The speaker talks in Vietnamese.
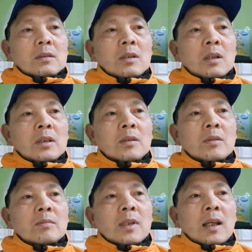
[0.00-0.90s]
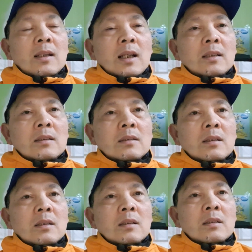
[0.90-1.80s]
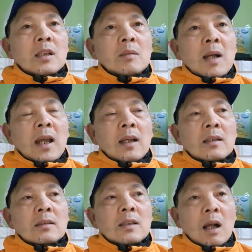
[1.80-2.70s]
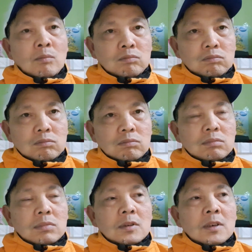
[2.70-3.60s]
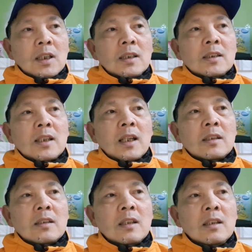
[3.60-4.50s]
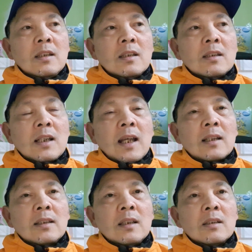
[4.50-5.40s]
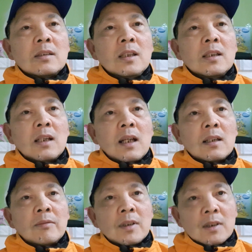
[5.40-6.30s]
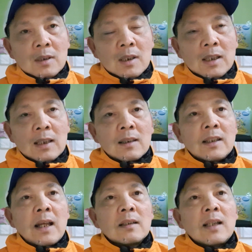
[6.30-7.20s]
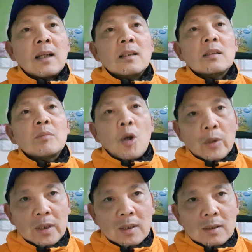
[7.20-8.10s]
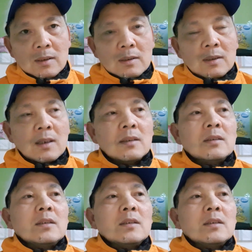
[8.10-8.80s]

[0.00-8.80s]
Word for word: Còn nếu chúng ta lãnh uh, cơ bản cộng thì sẽ chia ra cái tiền đó chia ra làm phân nửa và thời gian nó tăng lên gấp đôi. Đó.